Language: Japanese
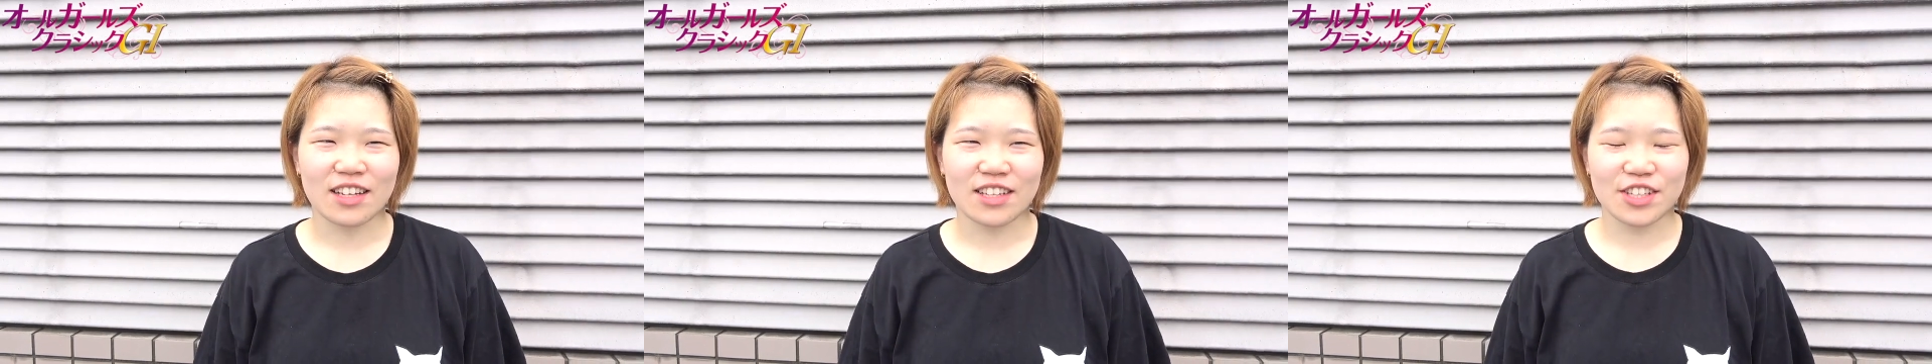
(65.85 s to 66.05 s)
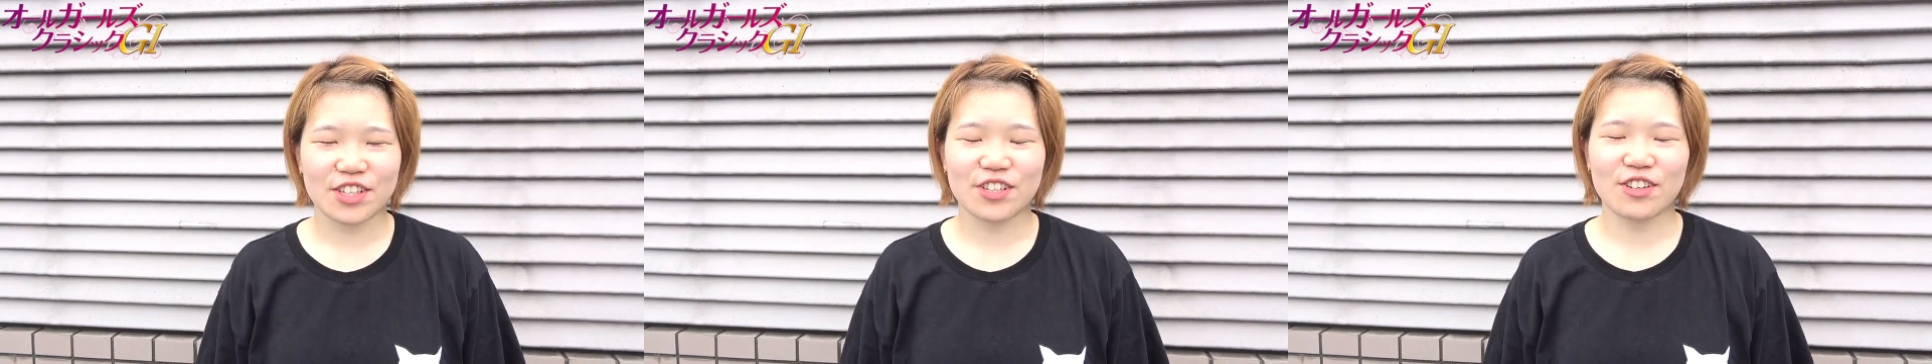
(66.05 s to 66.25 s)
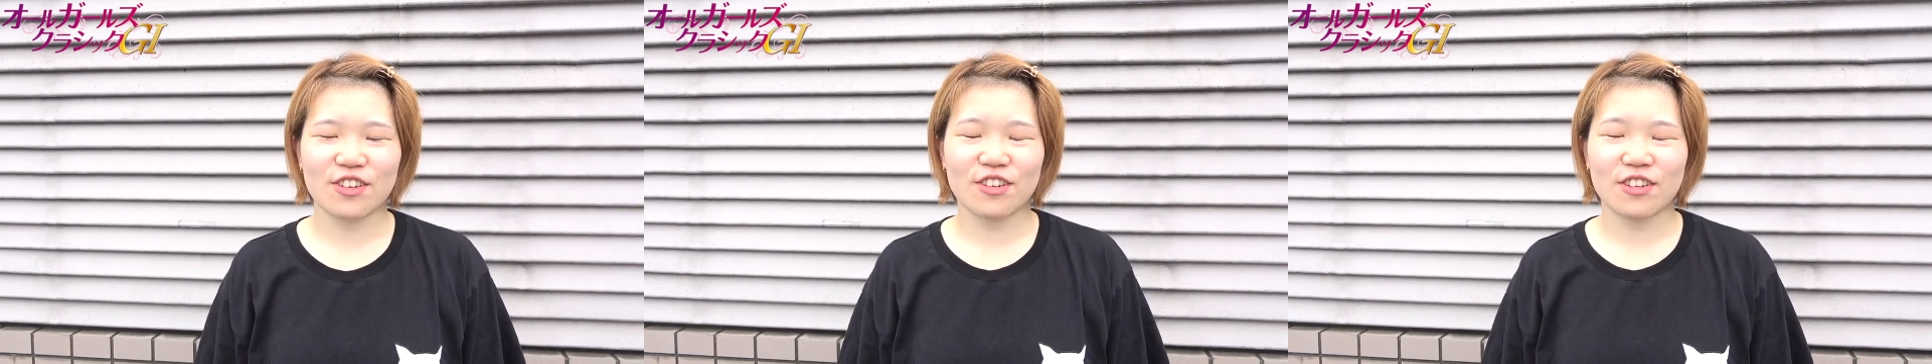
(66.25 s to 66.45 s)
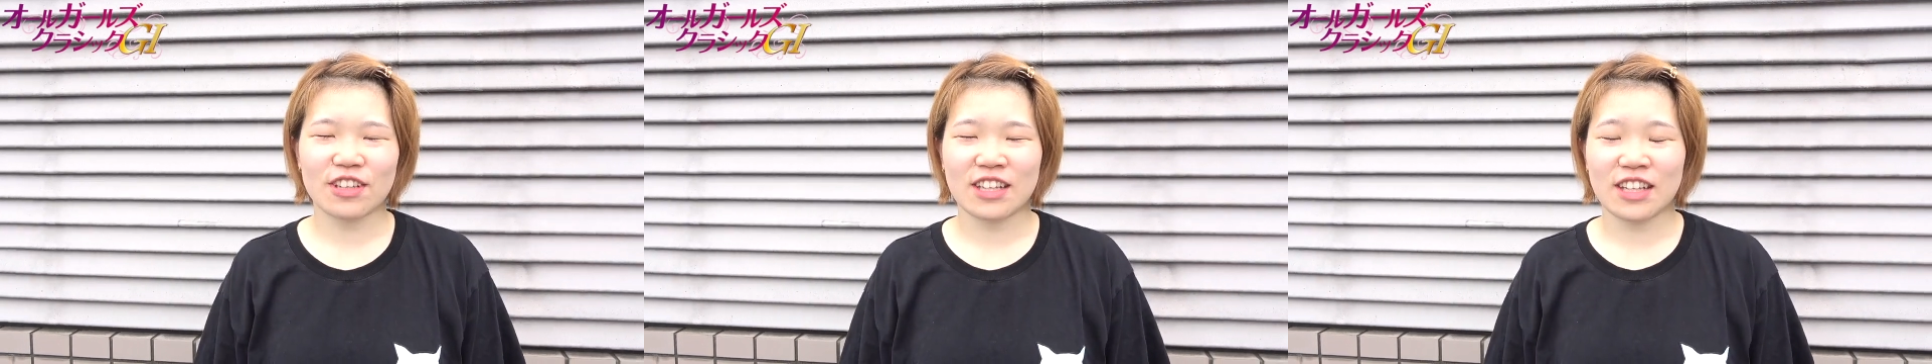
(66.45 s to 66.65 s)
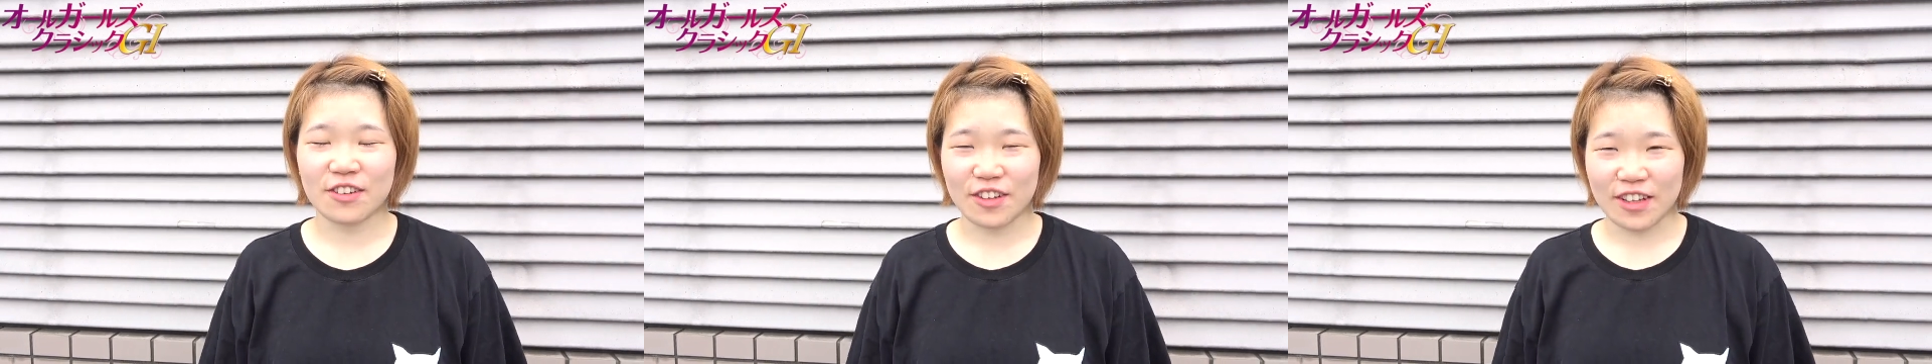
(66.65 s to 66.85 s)
誘導
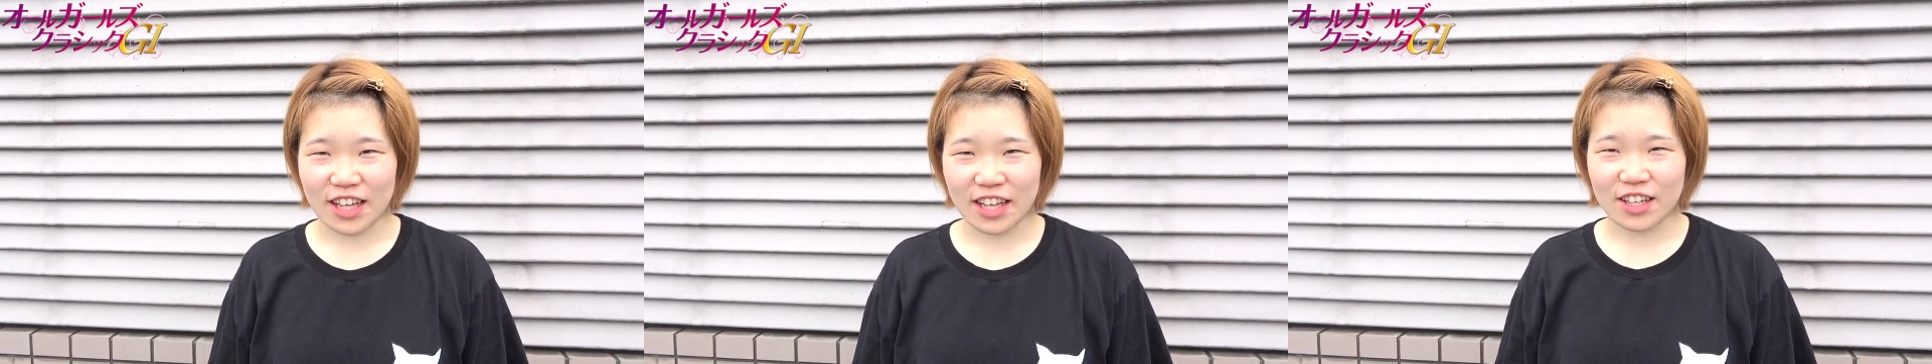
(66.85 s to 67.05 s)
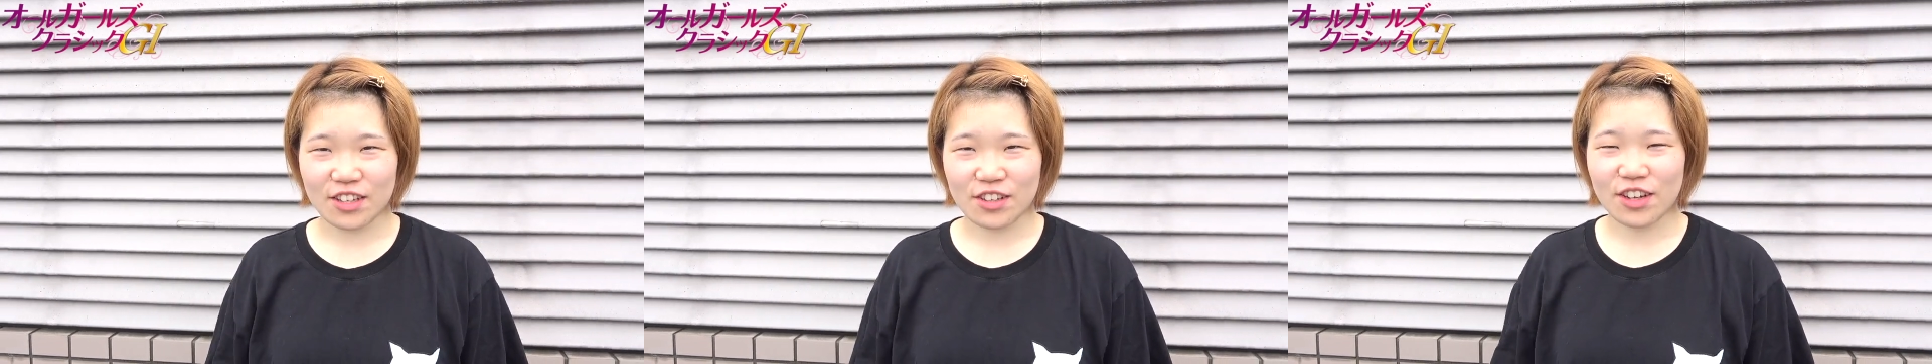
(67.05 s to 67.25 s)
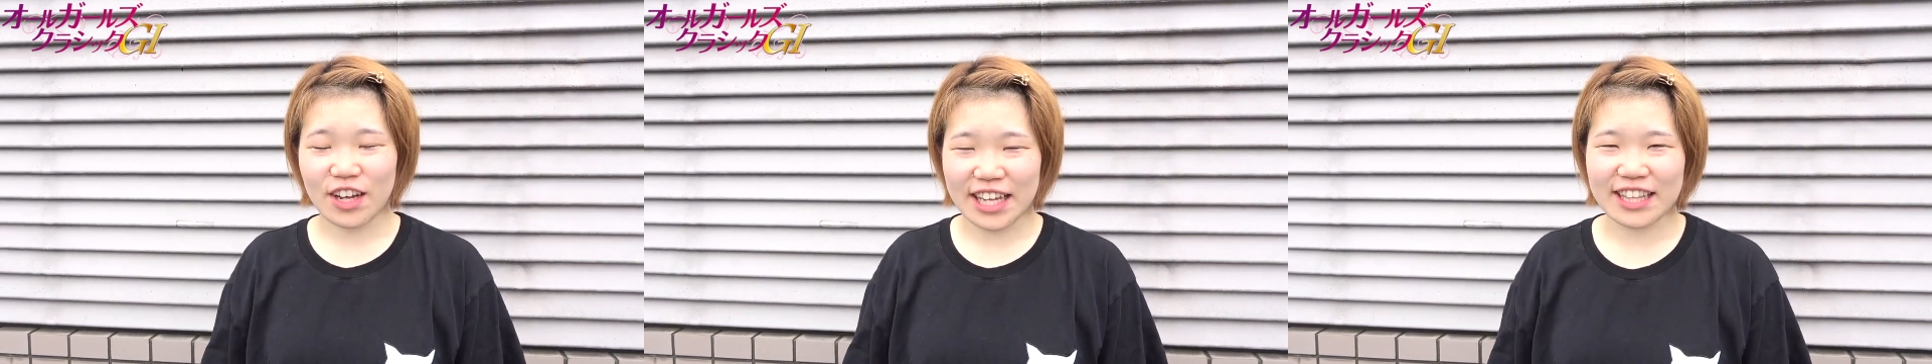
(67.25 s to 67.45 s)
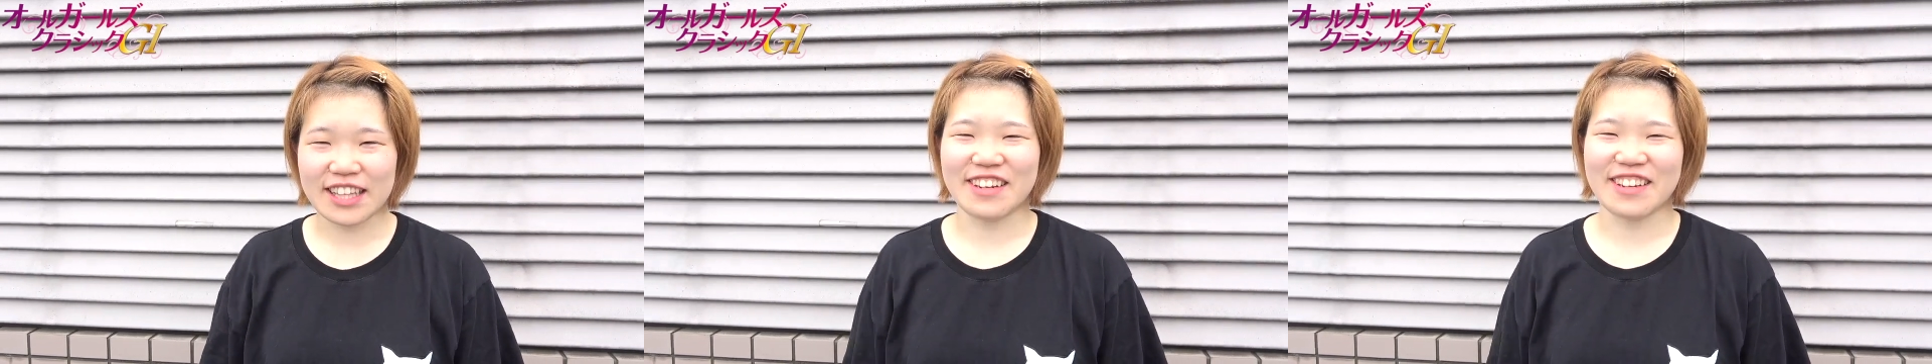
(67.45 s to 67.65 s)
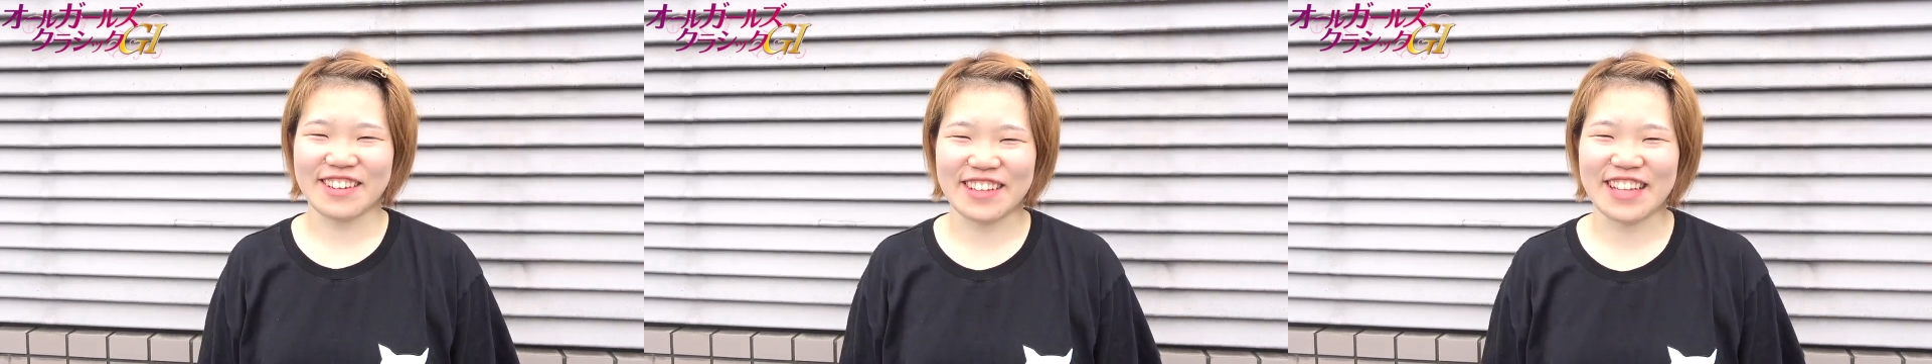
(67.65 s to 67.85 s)
なので誘導入って
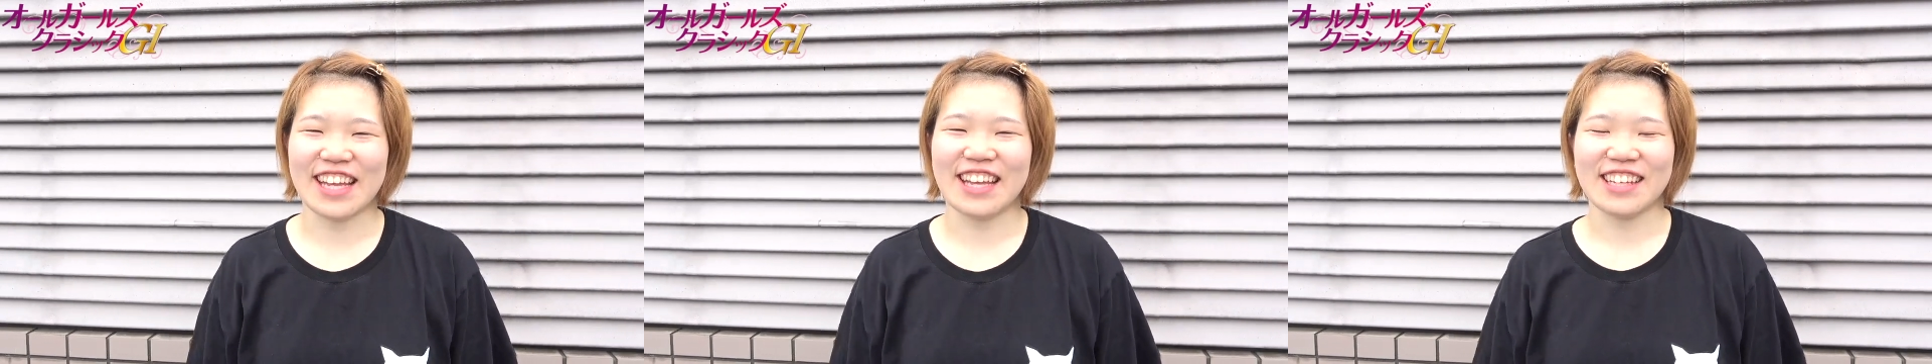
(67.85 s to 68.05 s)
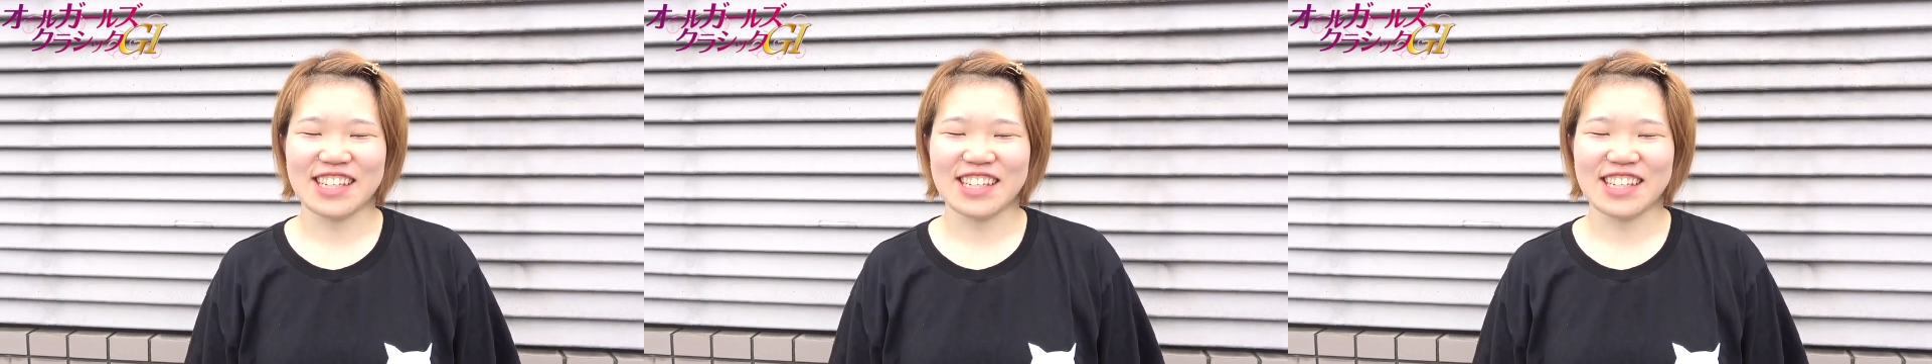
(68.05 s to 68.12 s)
るので、うん、